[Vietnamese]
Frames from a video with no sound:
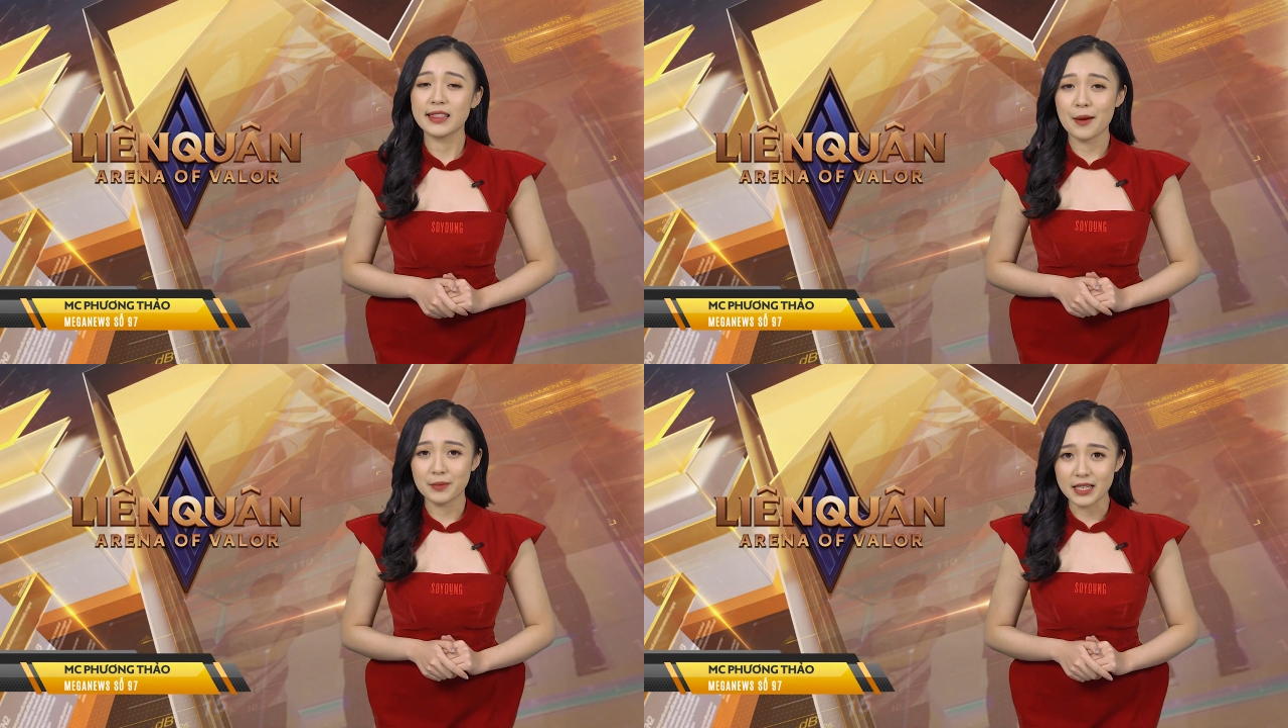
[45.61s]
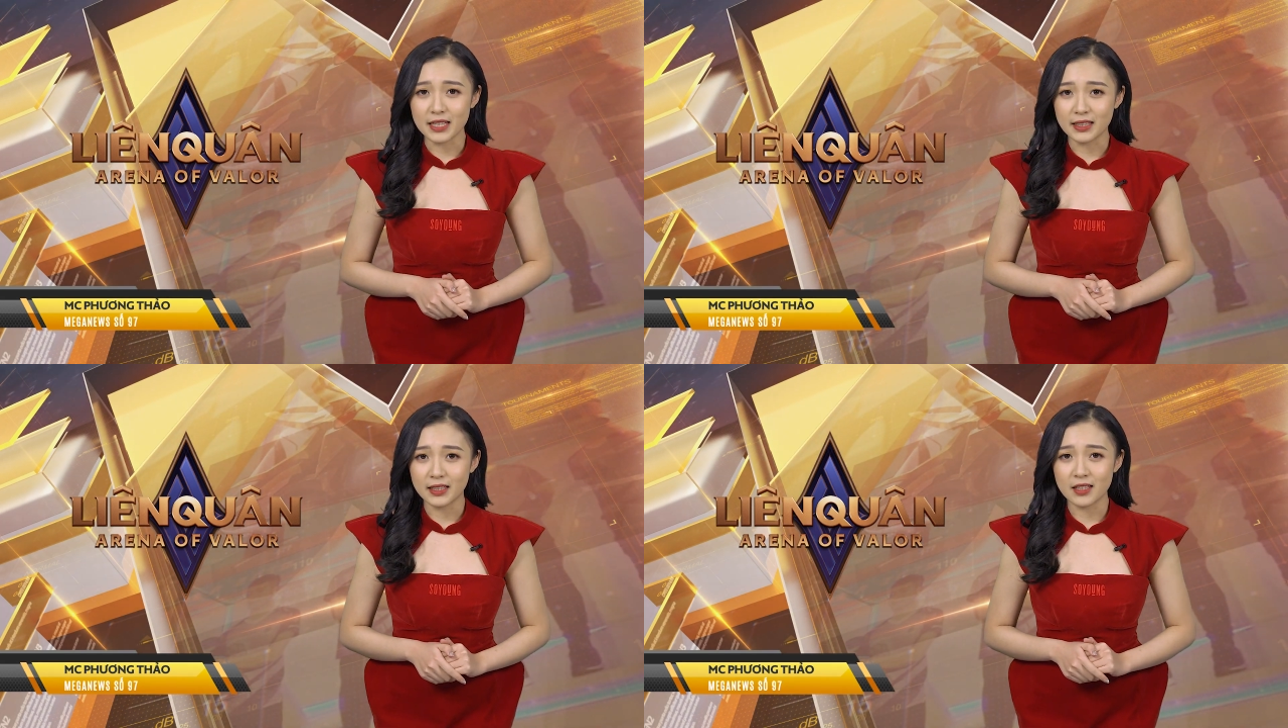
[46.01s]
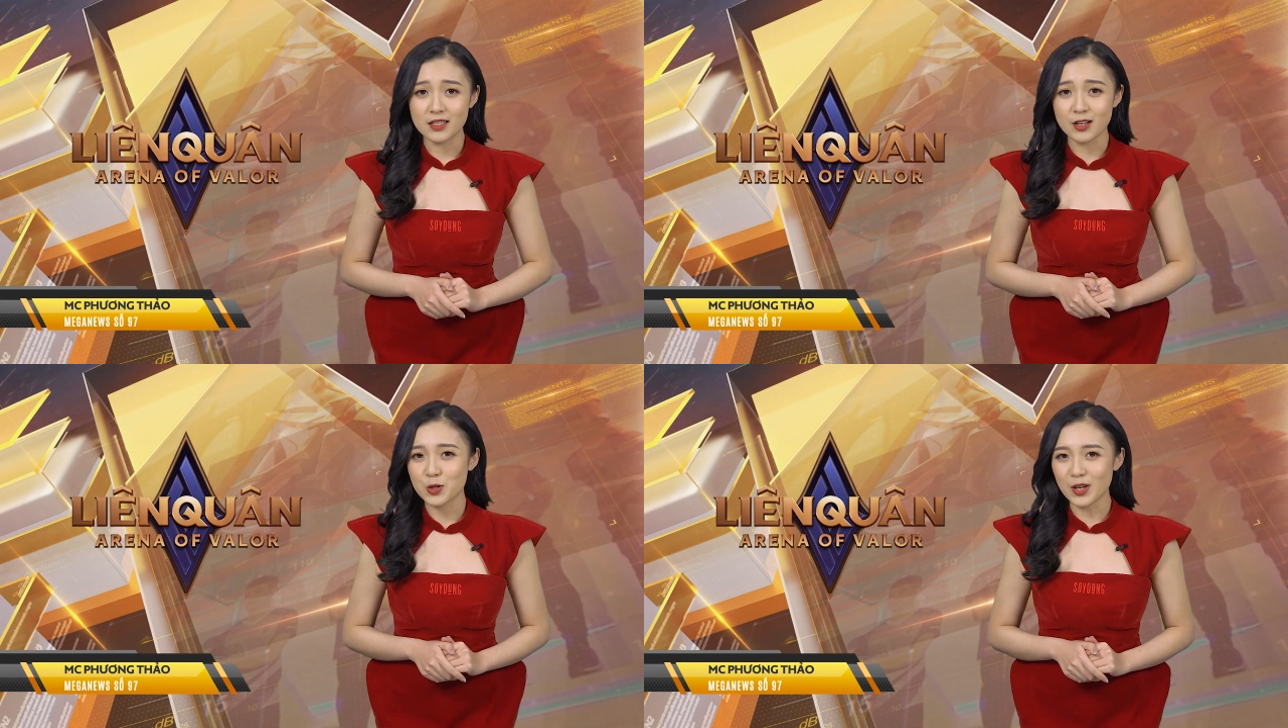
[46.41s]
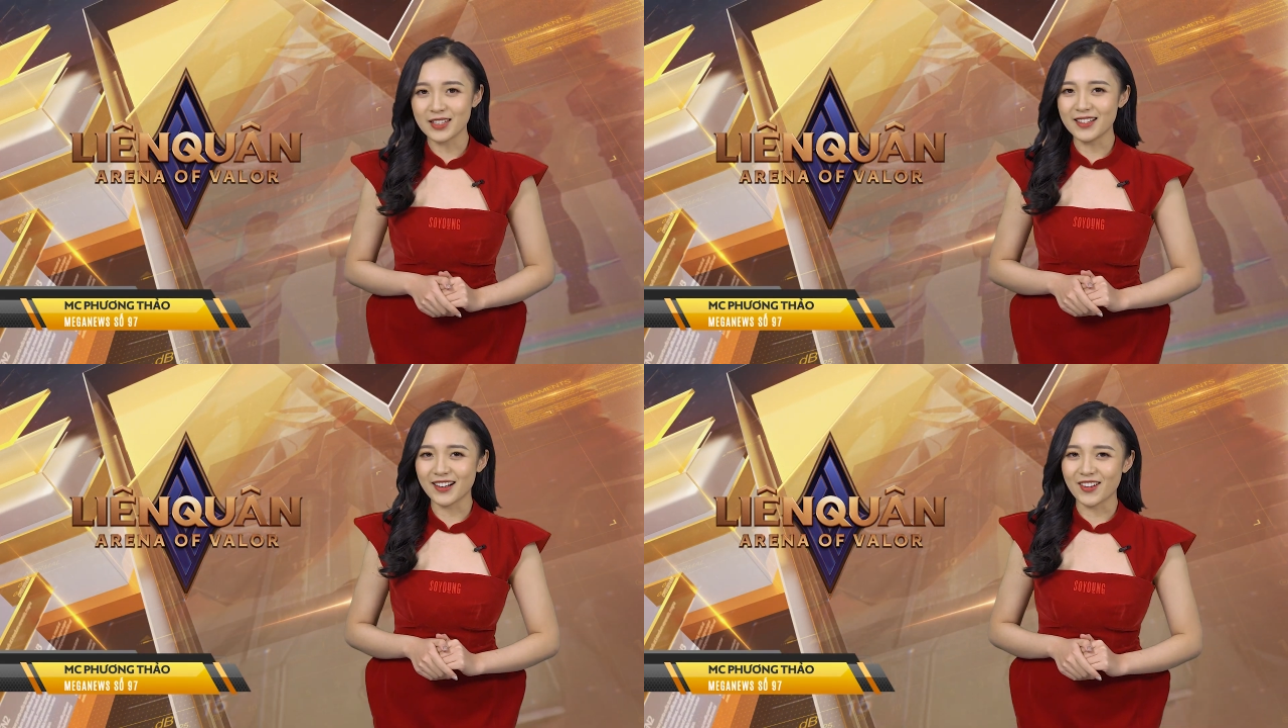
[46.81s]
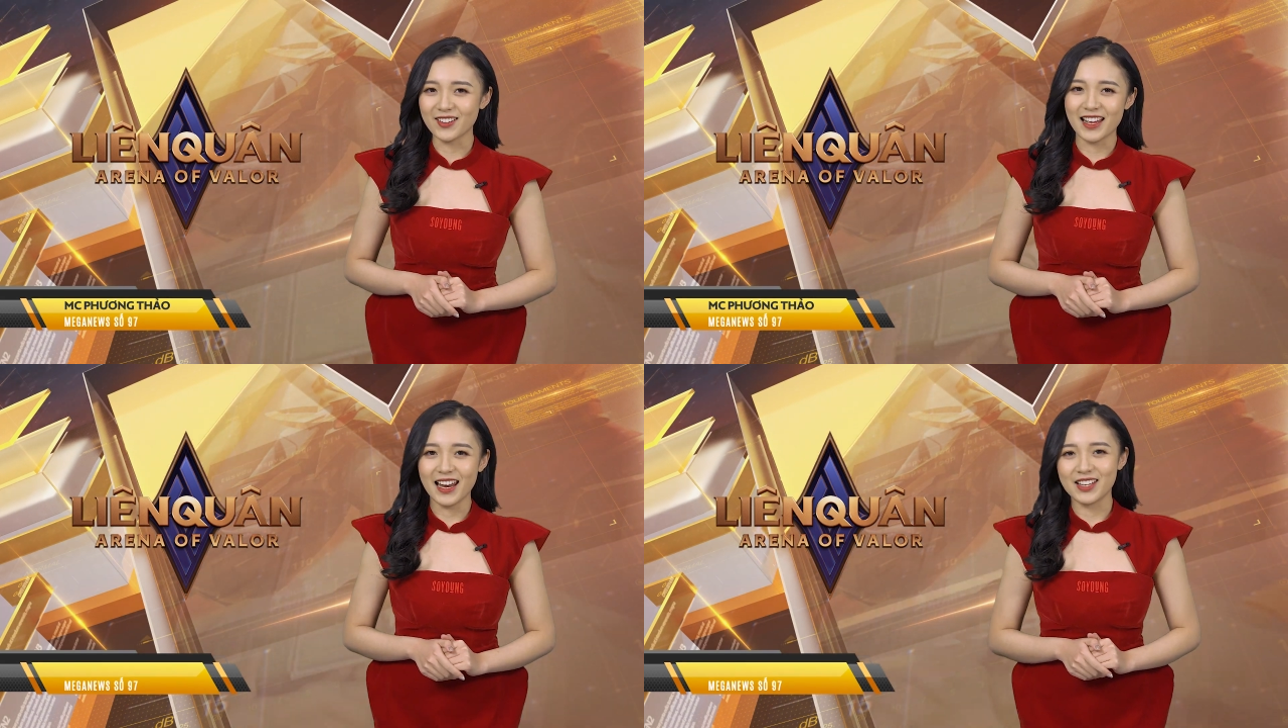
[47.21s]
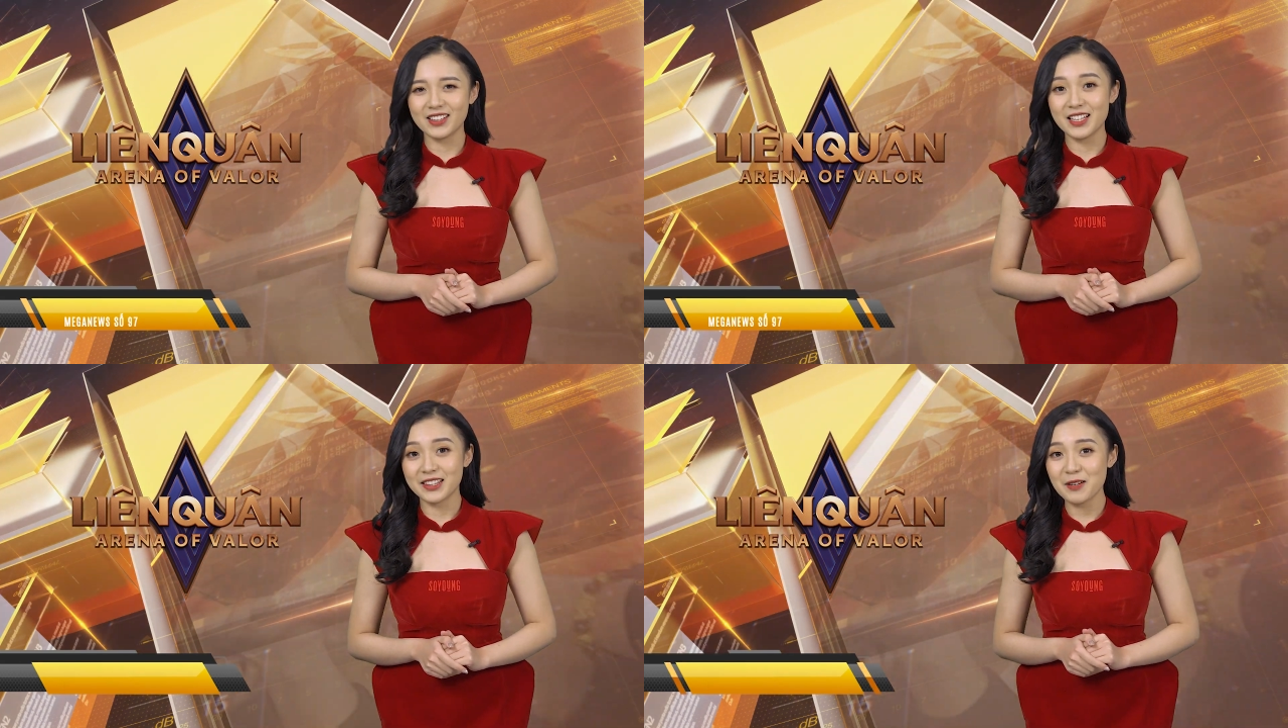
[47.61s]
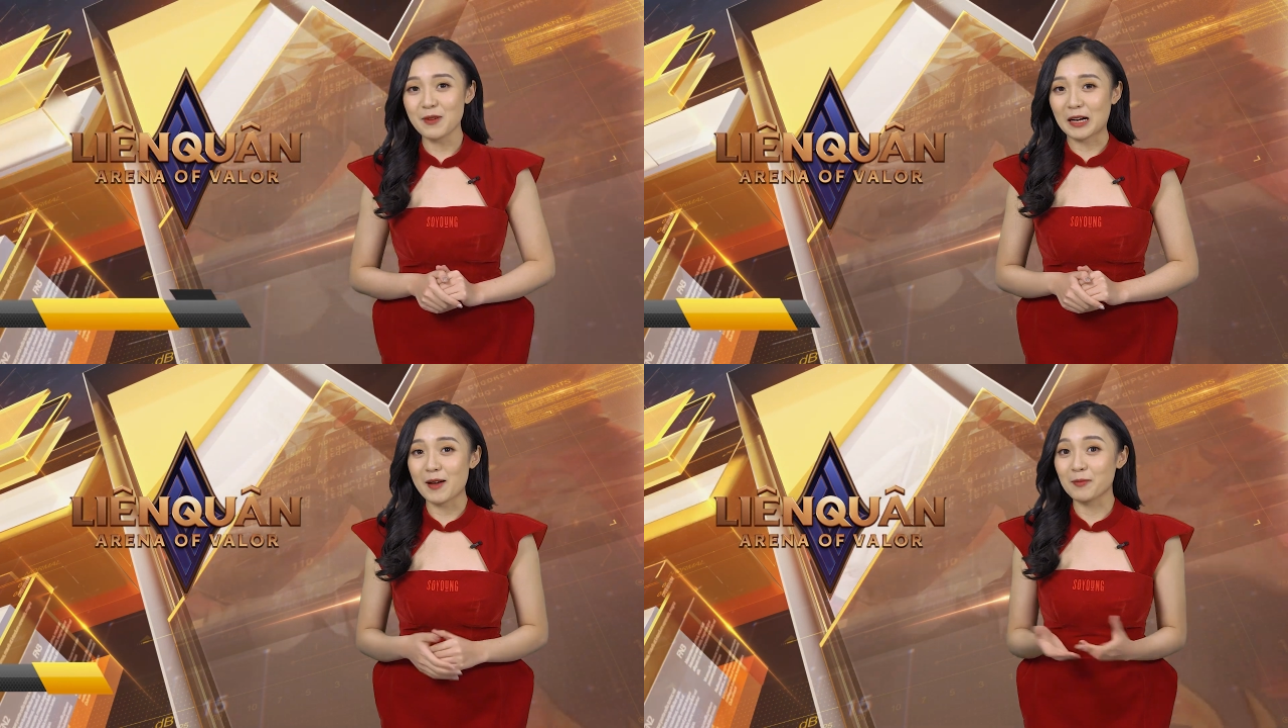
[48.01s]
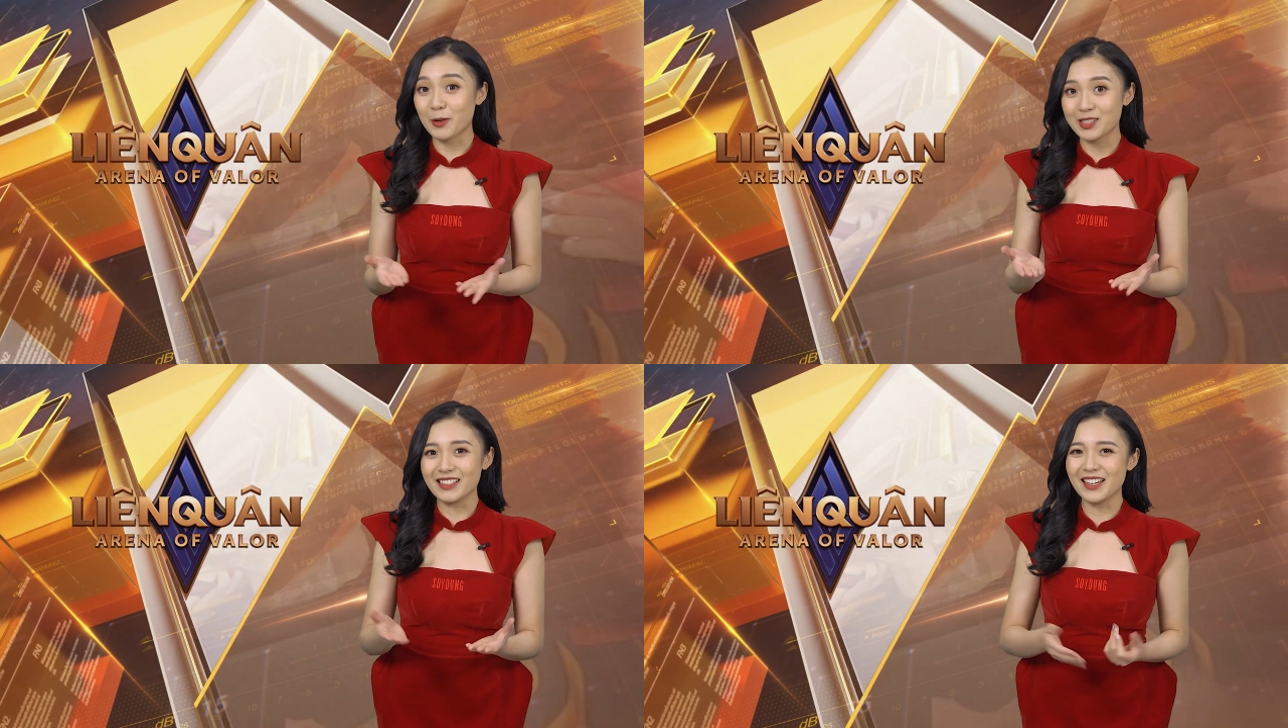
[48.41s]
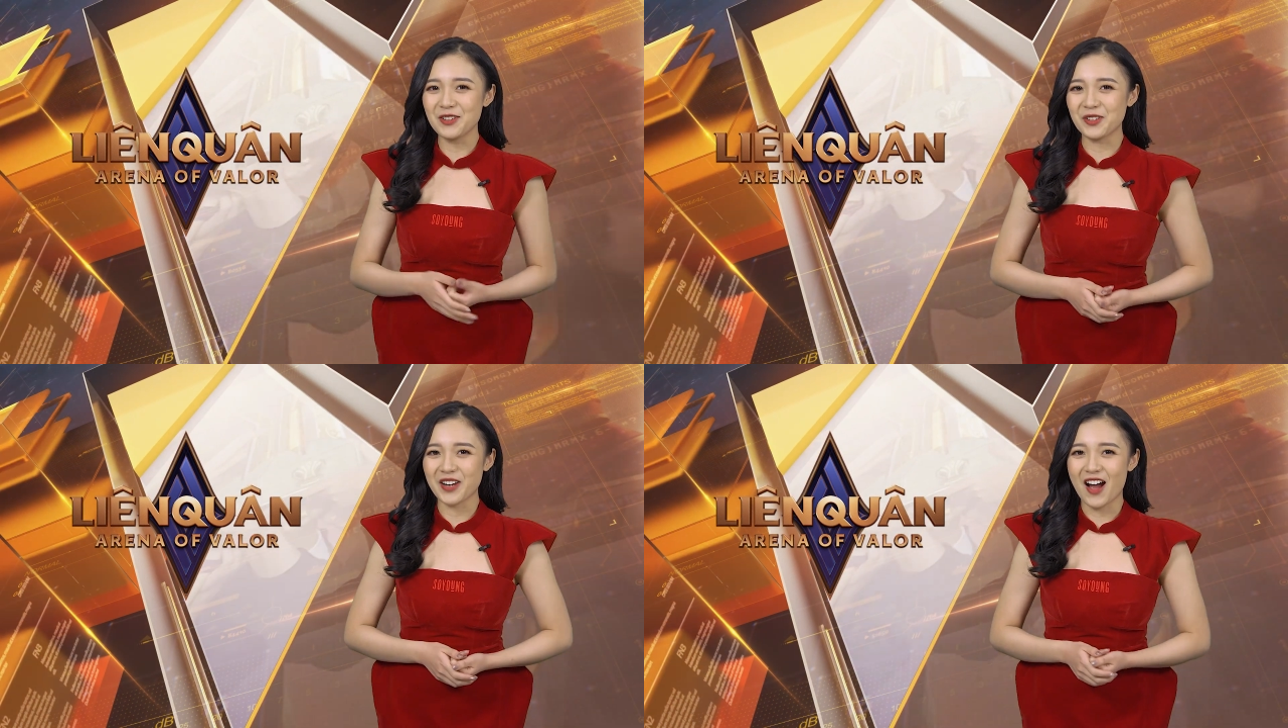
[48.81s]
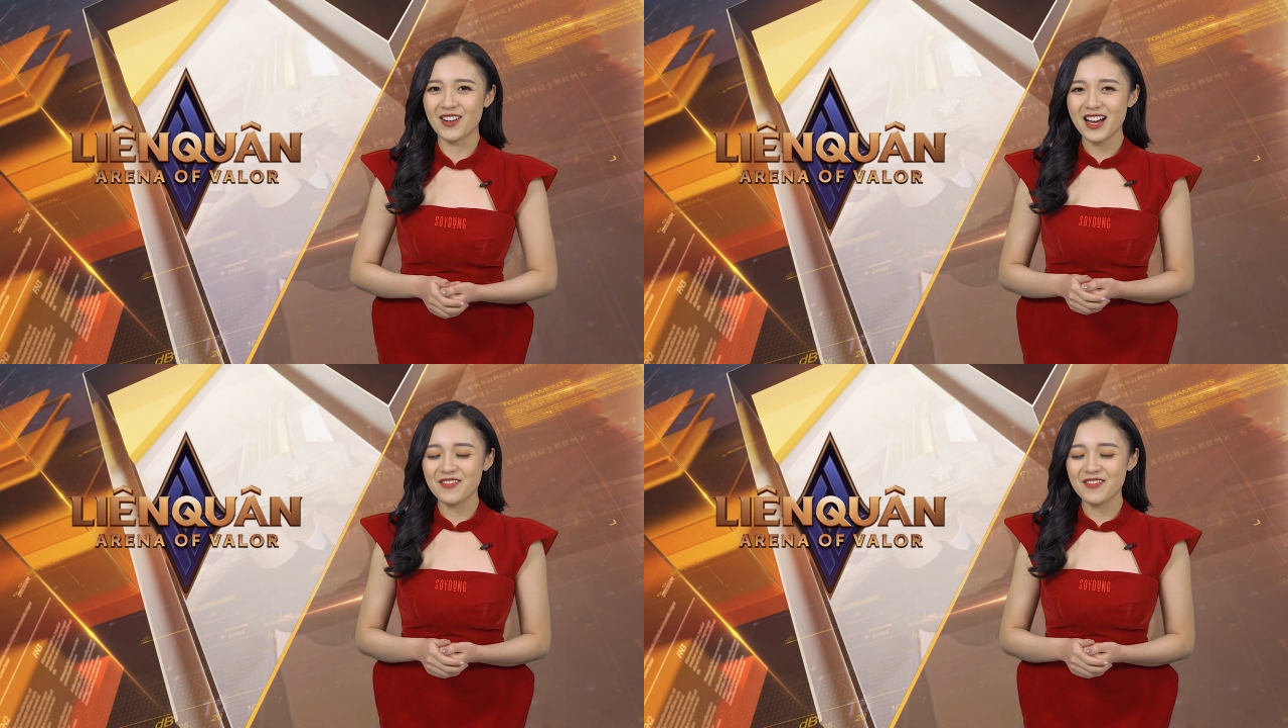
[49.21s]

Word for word: tạm nghỉ thì thị trường chuyển nhượng có lẽ là những tin tức mà các bạn mong chờ nhất đúng không nào?